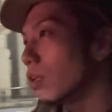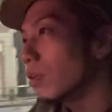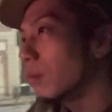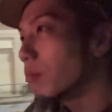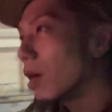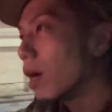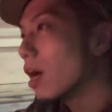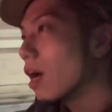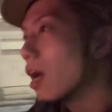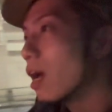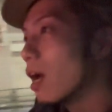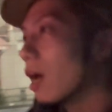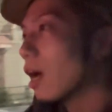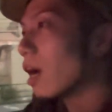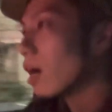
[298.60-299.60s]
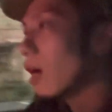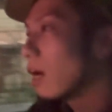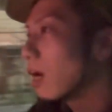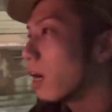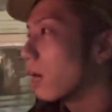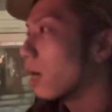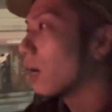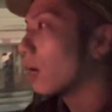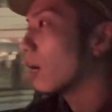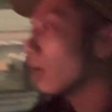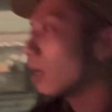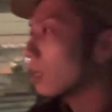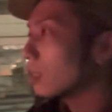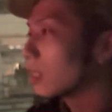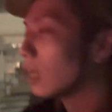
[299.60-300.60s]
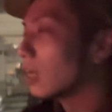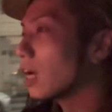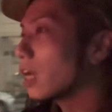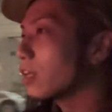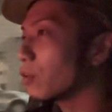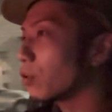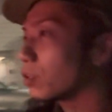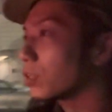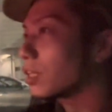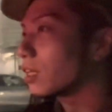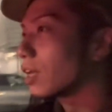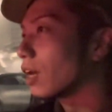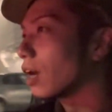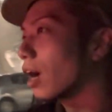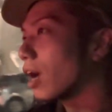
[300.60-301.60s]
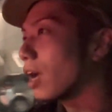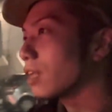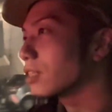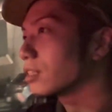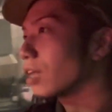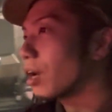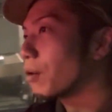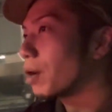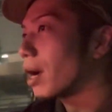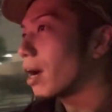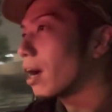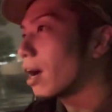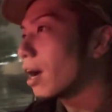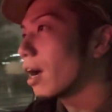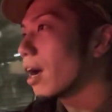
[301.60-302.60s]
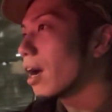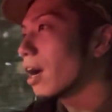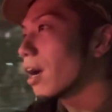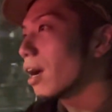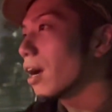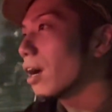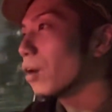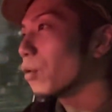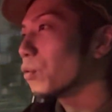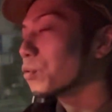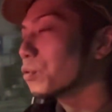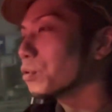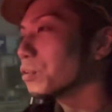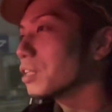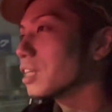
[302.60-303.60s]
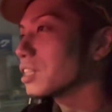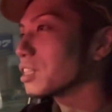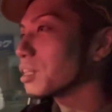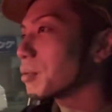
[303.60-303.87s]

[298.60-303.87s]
まあ、でかいよ、人間が、林さんは。怒んないしね、